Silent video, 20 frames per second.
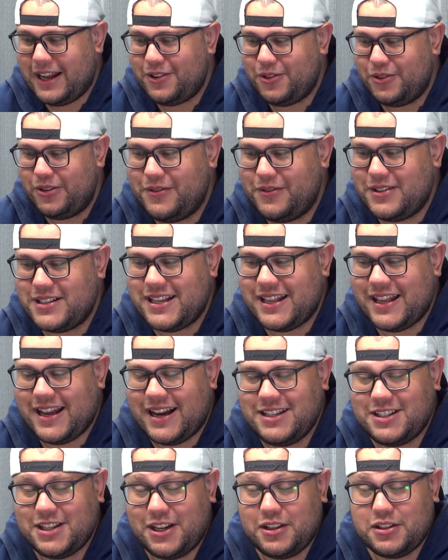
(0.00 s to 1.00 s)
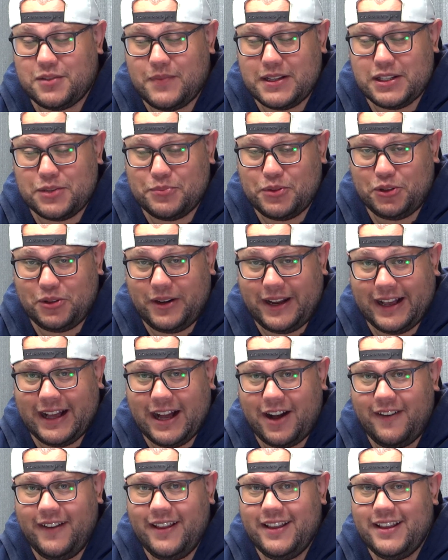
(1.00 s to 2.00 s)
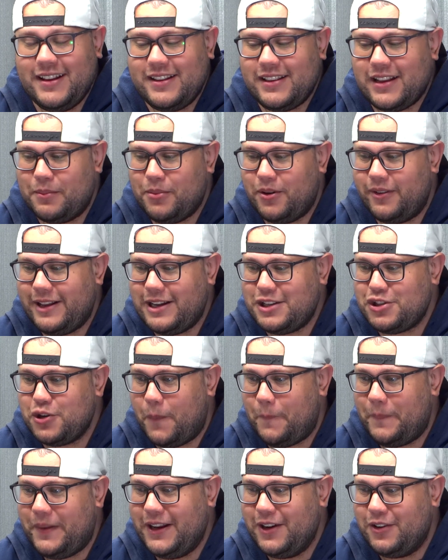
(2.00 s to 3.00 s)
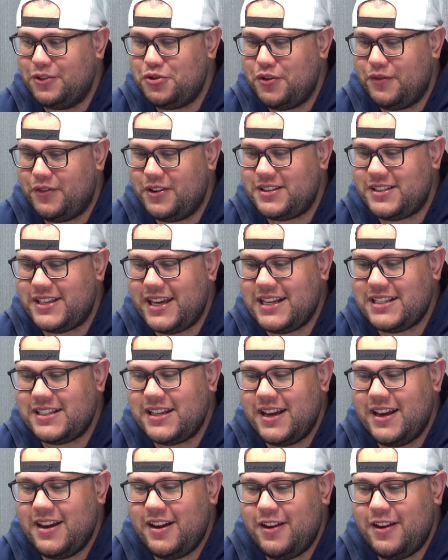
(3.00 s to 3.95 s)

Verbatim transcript: tudo que está achando, isso vai ser muito legal, tá bom? Deixa a opinião de vocês.